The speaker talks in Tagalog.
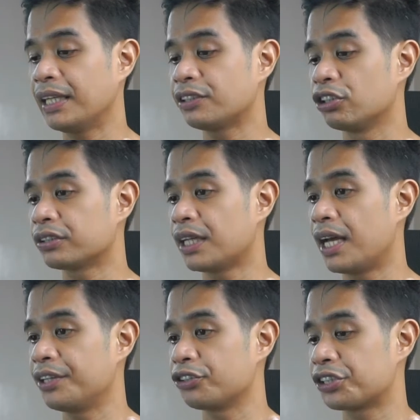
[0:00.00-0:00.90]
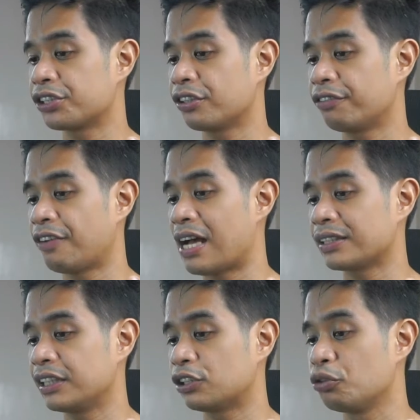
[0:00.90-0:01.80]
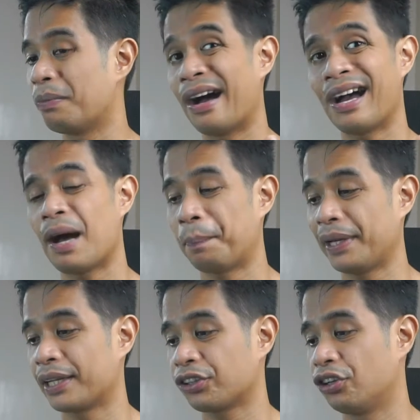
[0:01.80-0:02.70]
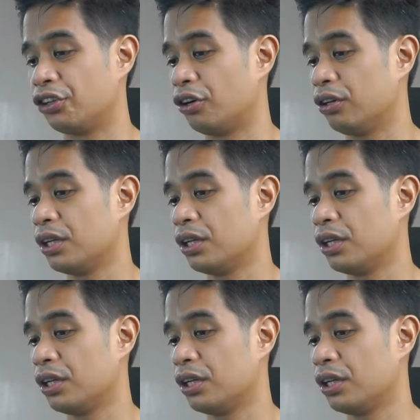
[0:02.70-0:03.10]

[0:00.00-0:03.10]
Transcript: no, sa nutrition facts is yung mga kape na to, no?